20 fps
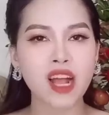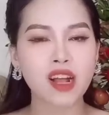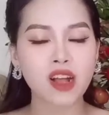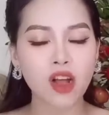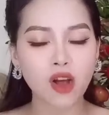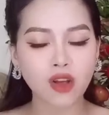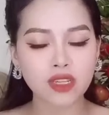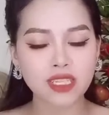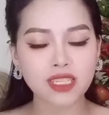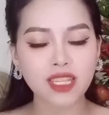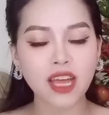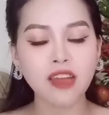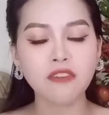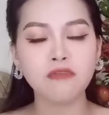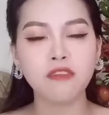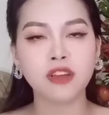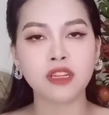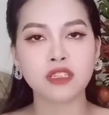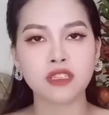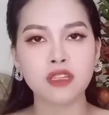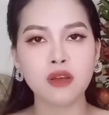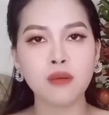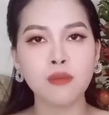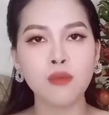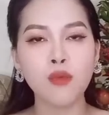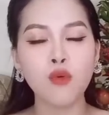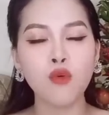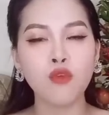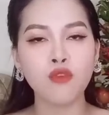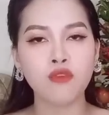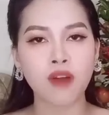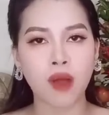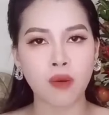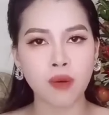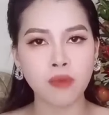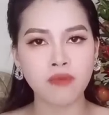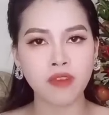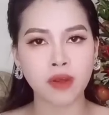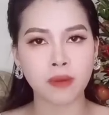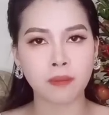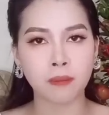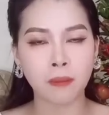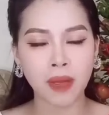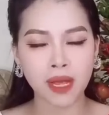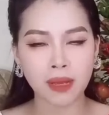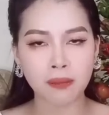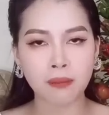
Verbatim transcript: cọ sát phần xương mu vào âm vật mạnh